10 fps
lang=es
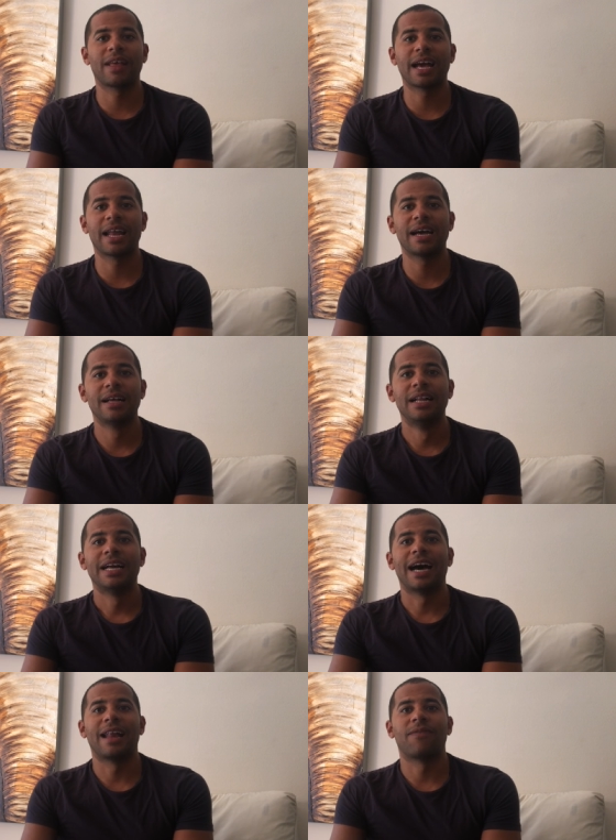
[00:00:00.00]
de cara
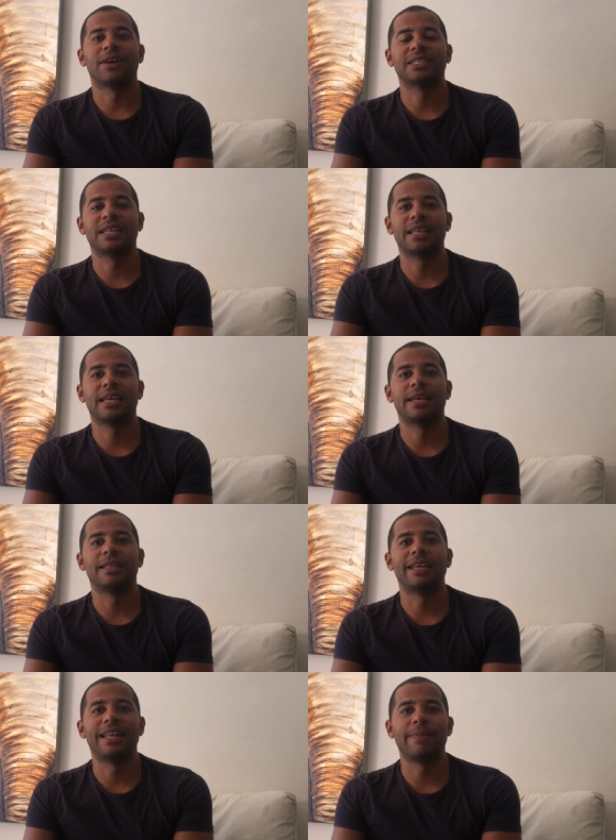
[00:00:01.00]
a la fase
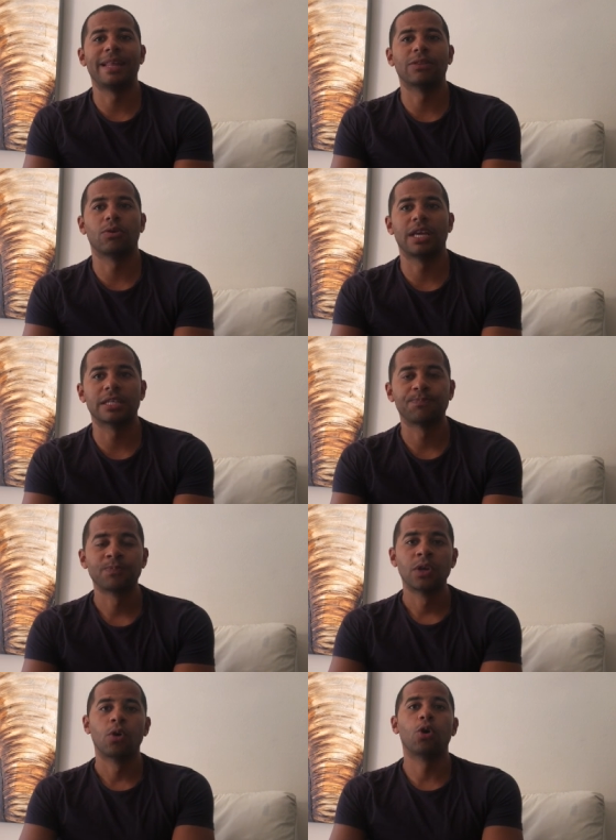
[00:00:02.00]
de, eliminatorias.
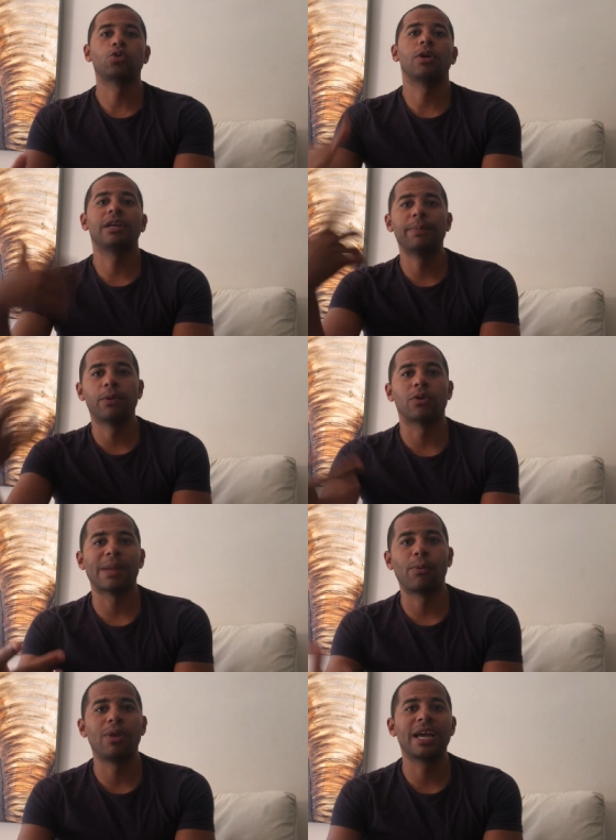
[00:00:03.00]
Otro equipo,
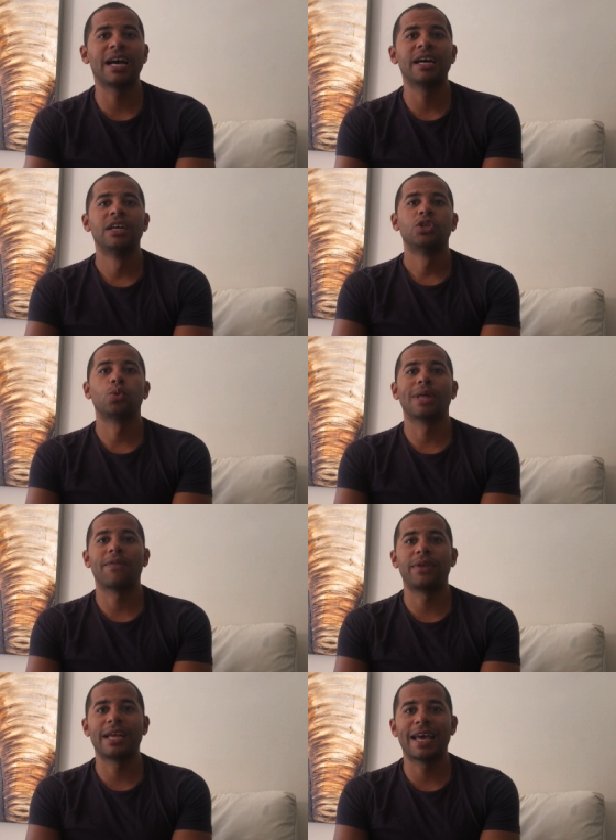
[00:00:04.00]
República
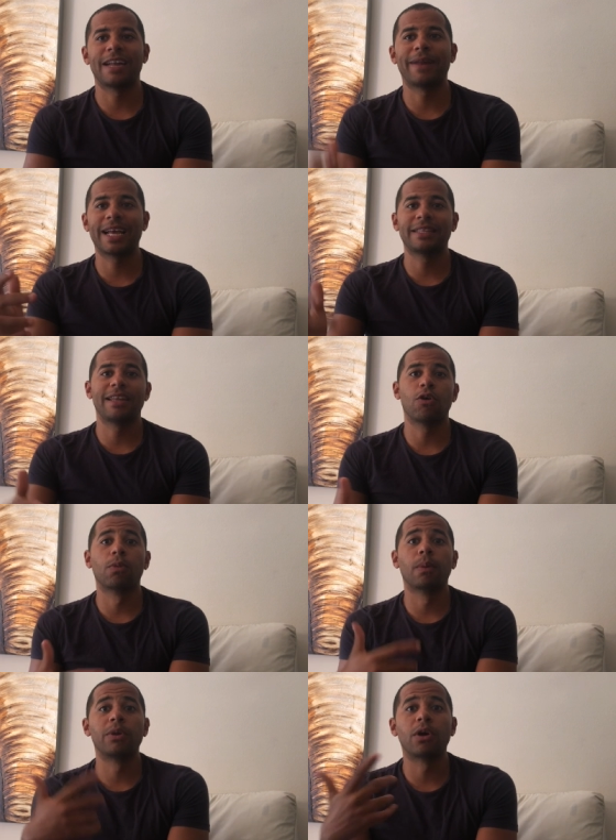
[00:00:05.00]
Sudafricana. Es verdad que tenía un
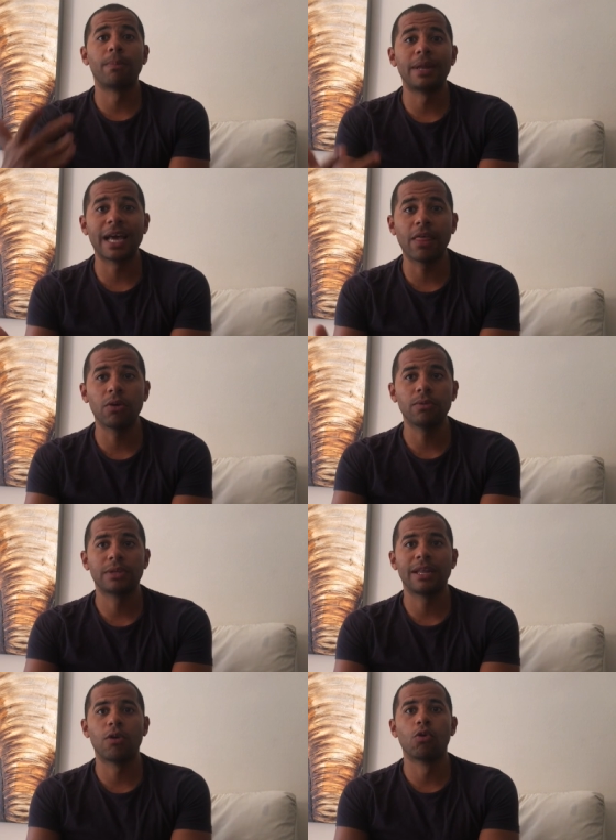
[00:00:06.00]
grupo muy complicado,
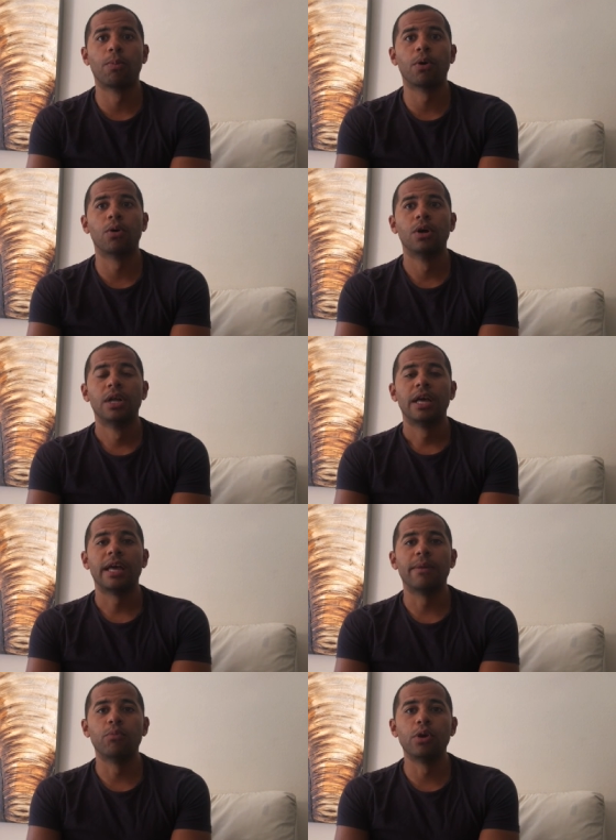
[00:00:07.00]
tenía un grupo
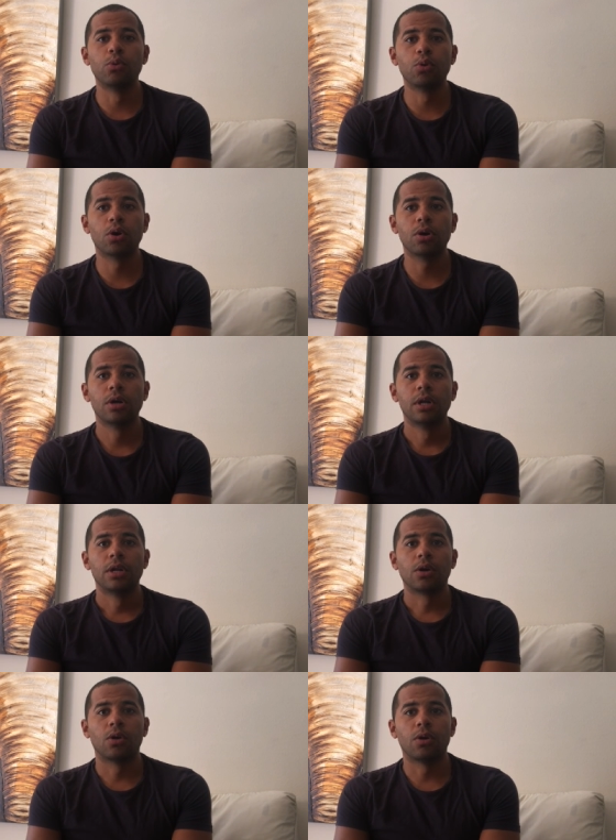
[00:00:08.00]
eh, muy duro
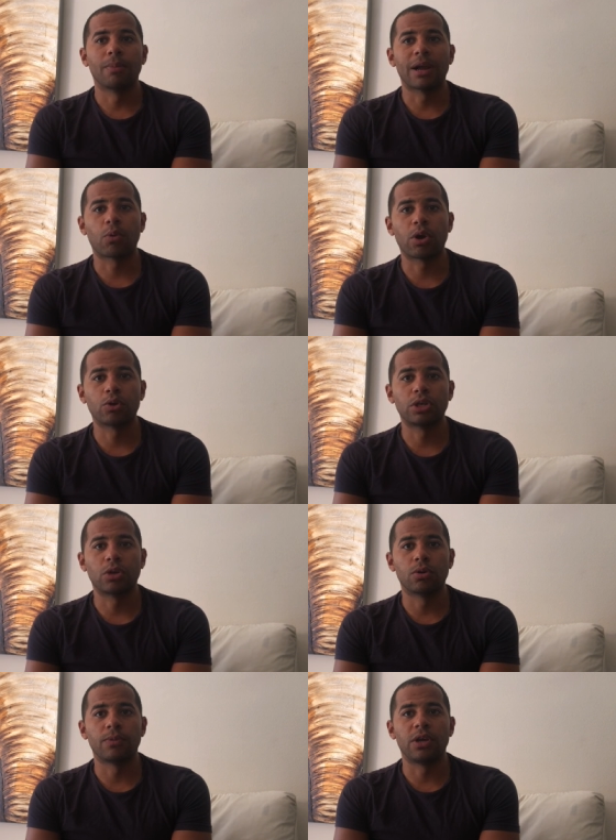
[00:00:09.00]
con Marruecos y
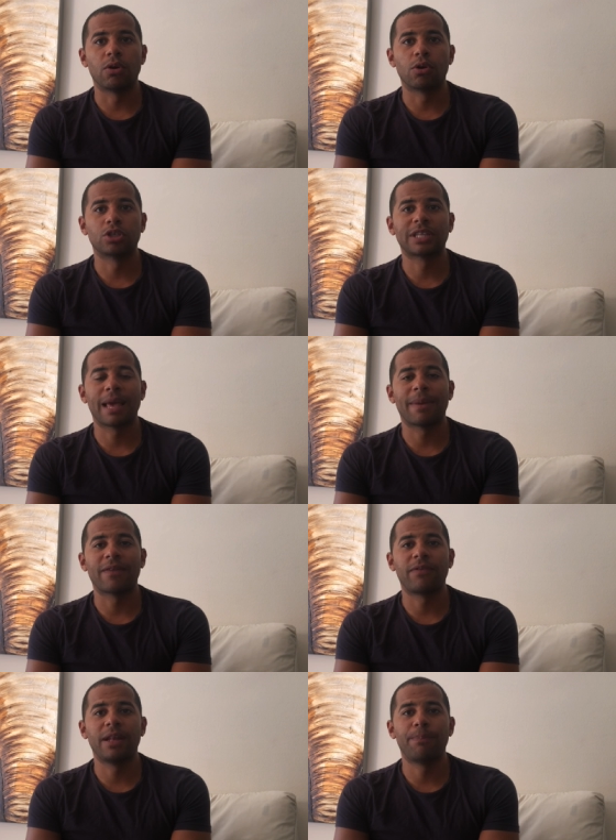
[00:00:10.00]
con, y con, Costa de
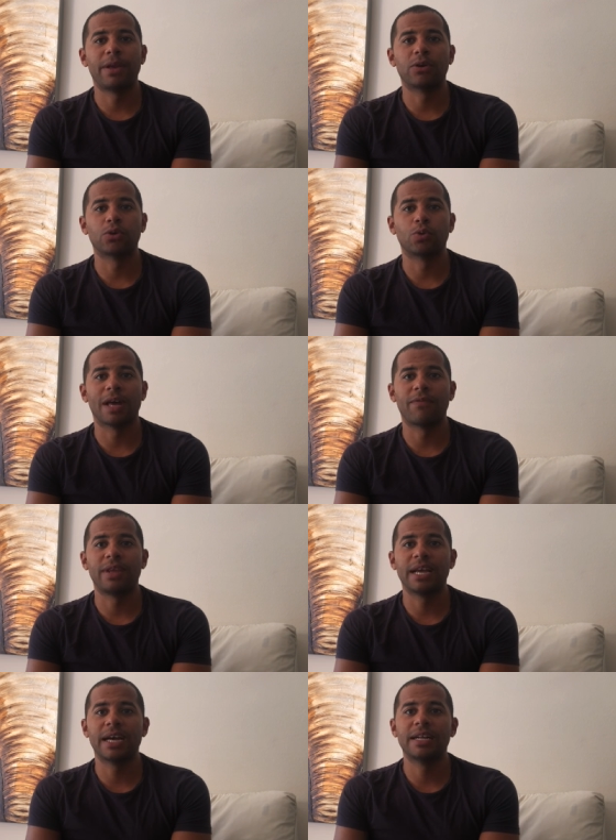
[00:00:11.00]
Marfil, pero
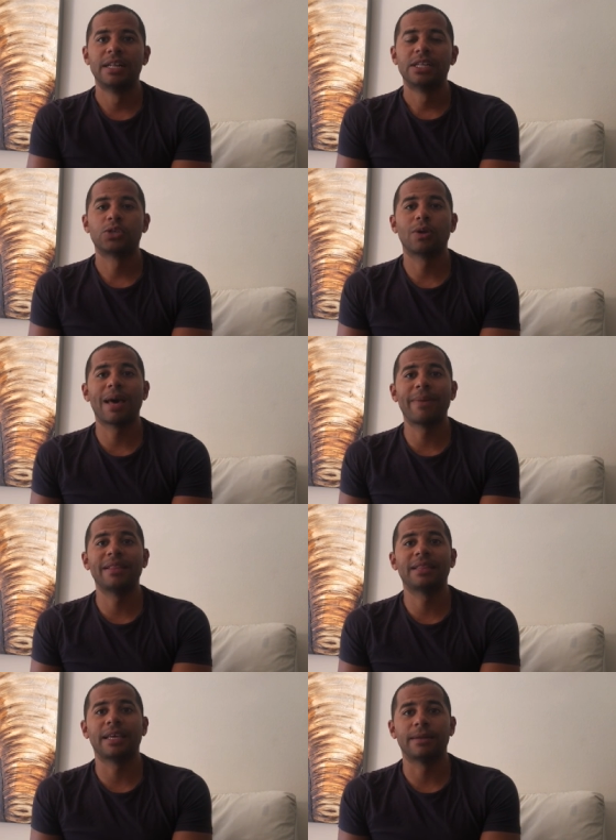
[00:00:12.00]
Sudáfrica
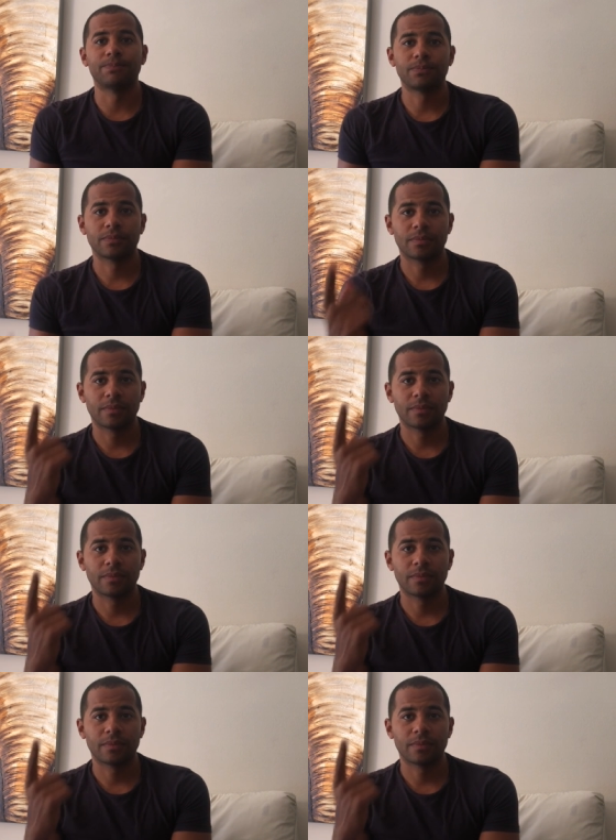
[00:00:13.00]
solamente